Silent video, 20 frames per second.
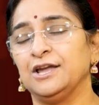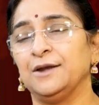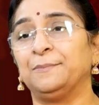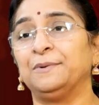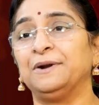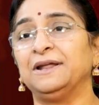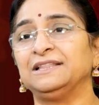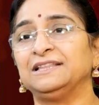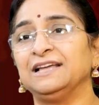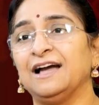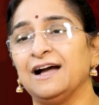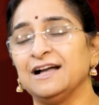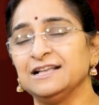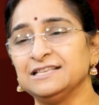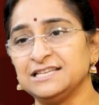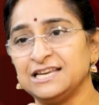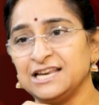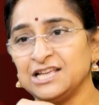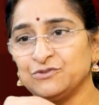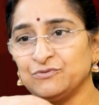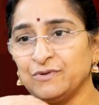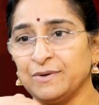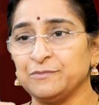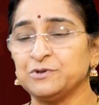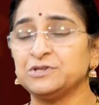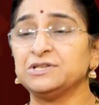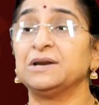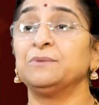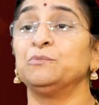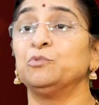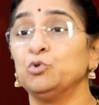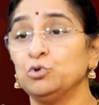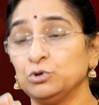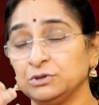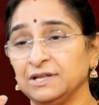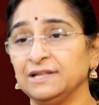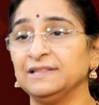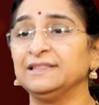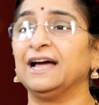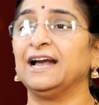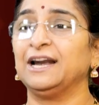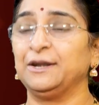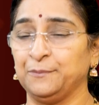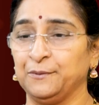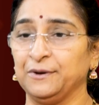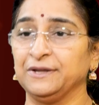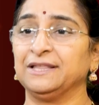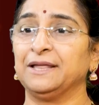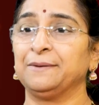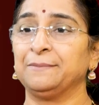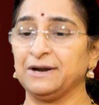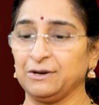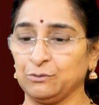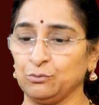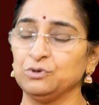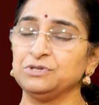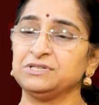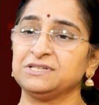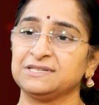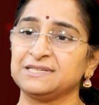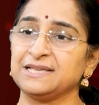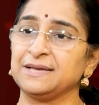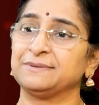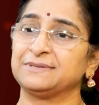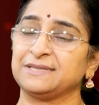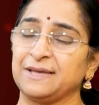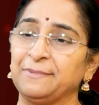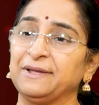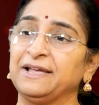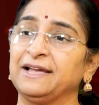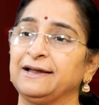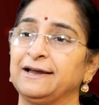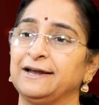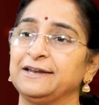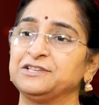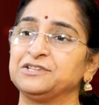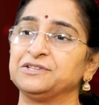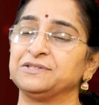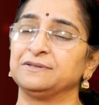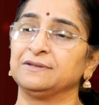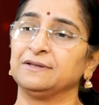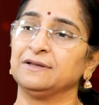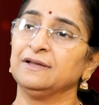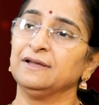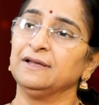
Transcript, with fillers: ఎప్పుడైతే ఆంజనేయ స్వామి వచ్చారో ముహూర్తం దాటిపోయిందనమాట కొంచెం సమయం గడిచింది